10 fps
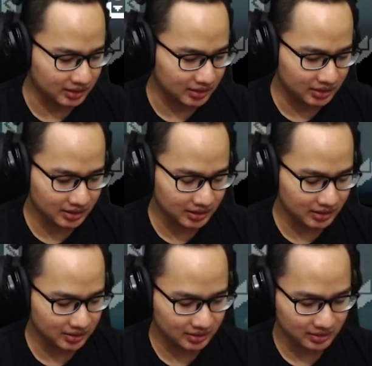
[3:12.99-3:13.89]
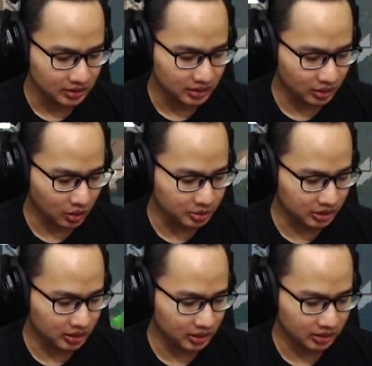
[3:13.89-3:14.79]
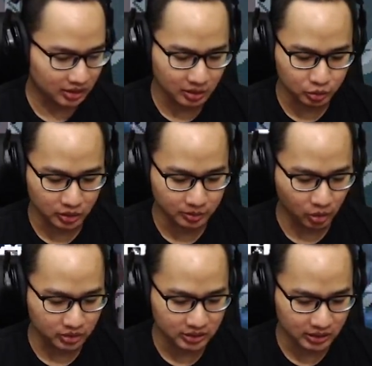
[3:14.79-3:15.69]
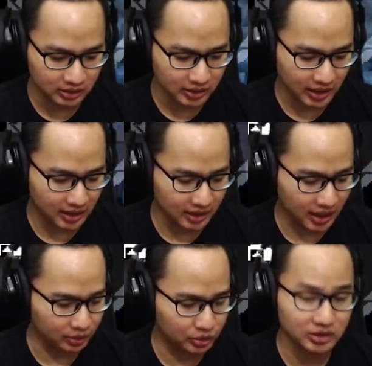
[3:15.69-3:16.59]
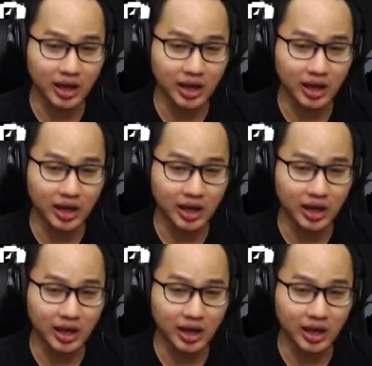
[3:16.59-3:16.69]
Jadi jadi kalau misalnya kita ngebutuhin potion ya harus